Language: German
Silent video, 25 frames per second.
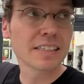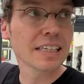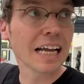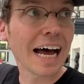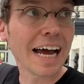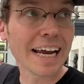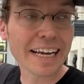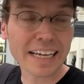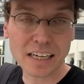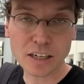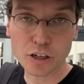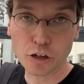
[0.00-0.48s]

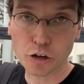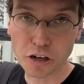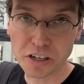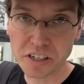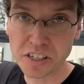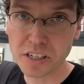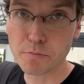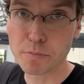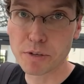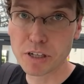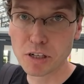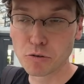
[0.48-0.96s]
Eingang könnt
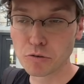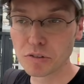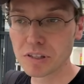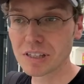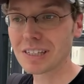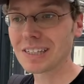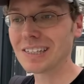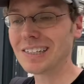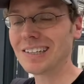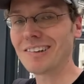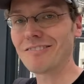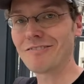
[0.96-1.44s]
ihr
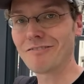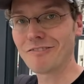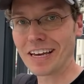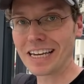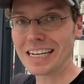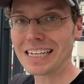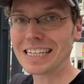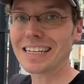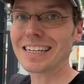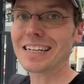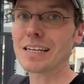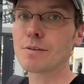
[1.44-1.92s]
benutzen,
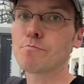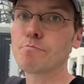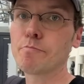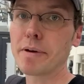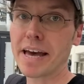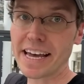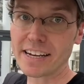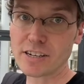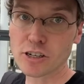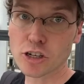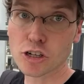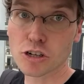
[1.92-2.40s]
wenn ihr eine
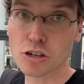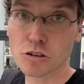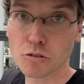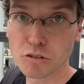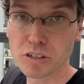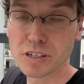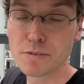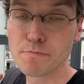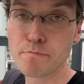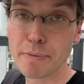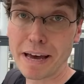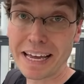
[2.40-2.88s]
Badge
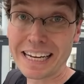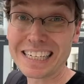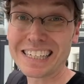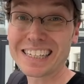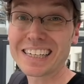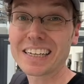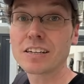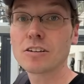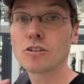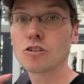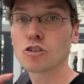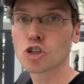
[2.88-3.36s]
und ein
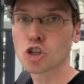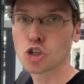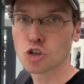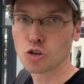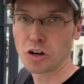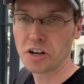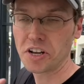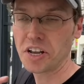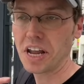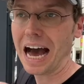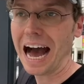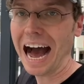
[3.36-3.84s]
Bändchen
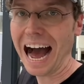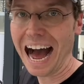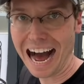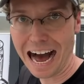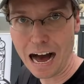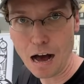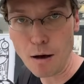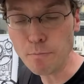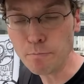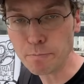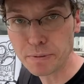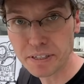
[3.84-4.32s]
schon
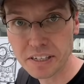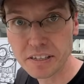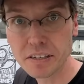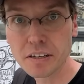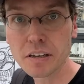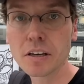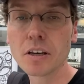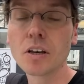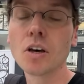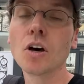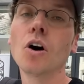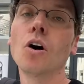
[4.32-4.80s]
habt.
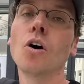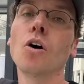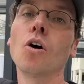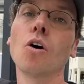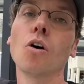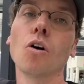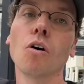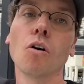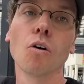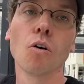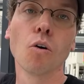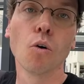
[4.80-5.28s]

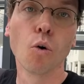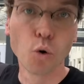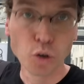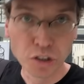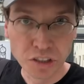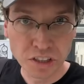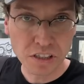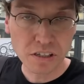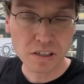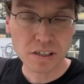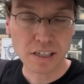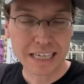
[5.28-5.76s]

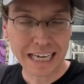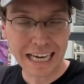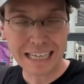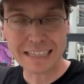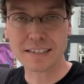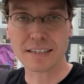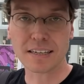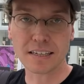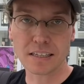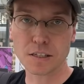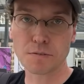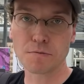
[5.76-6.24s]
Und
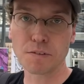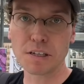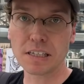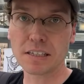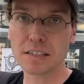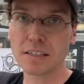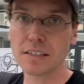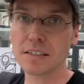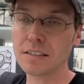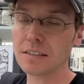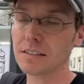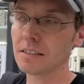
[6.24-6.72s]
ganz, ganz
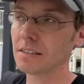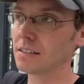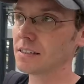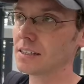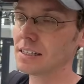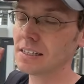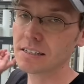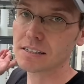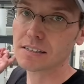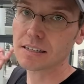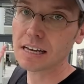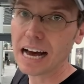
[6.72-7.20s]
wichtig,
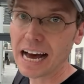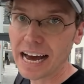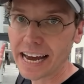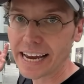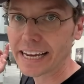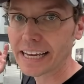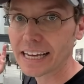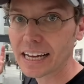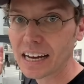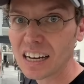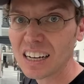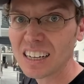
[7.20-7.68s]
dieser
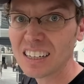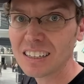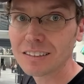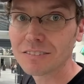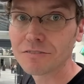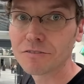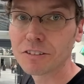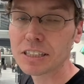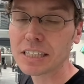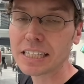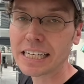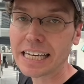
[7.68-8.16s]
Eingang
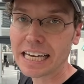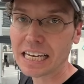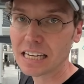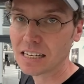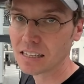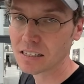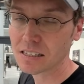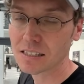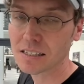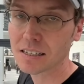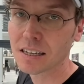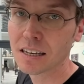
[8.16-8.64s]
wird
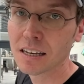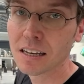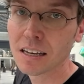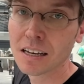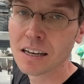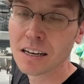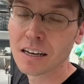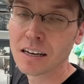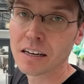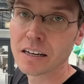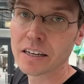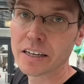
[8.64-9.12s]
erst
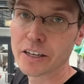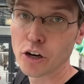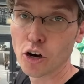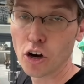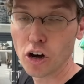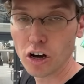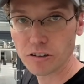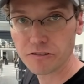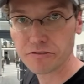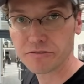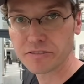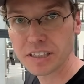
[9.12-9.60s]

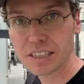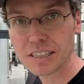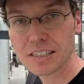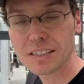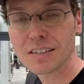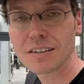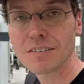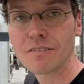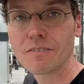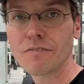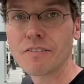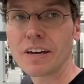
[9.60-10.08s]

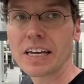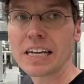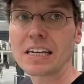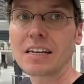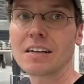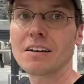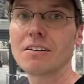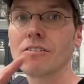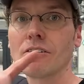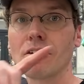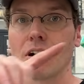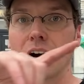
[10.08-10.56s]
geöffnet,
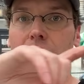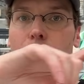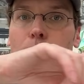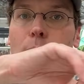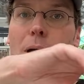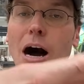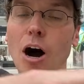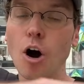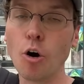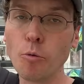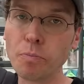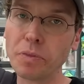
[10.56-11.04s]
wenn
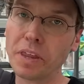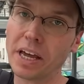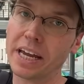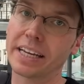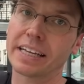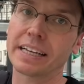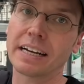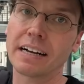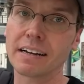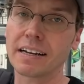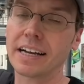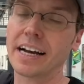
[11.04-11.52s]
am
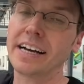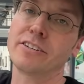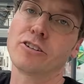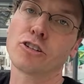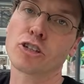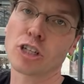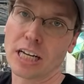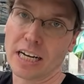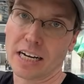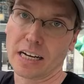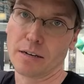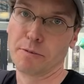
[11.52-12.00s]
Haupteingang keine
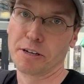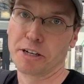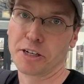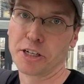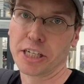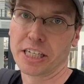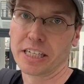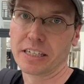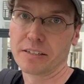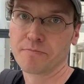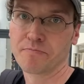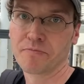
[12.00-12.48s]
Schlange mehr
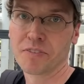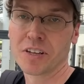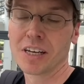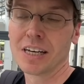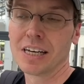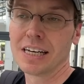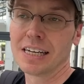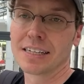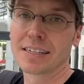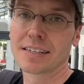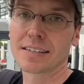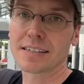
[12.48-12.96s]
steht.
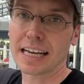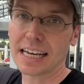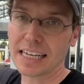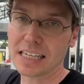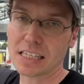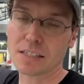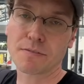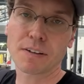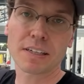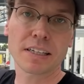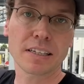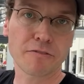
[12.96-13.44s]
Das
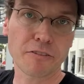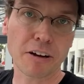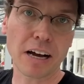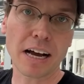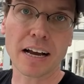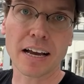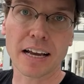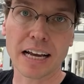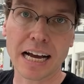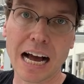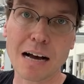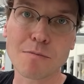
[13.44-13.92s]
heißt, weil die
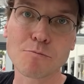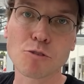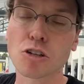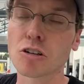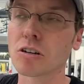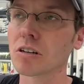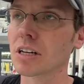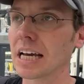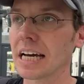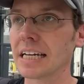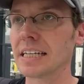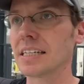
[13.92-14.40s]
Frage kam
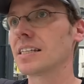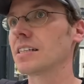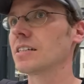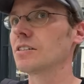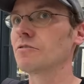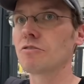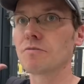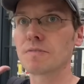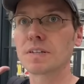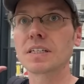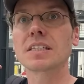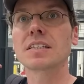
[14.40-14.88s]
schon, kann ich
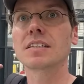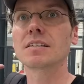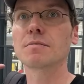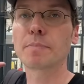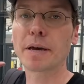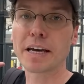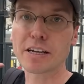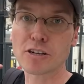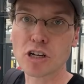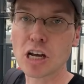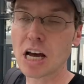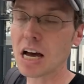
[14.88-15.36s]
irgendwie, wenn ich ein
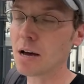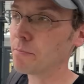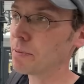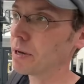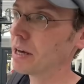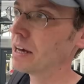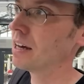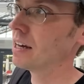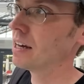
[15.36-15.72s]
Badge habe,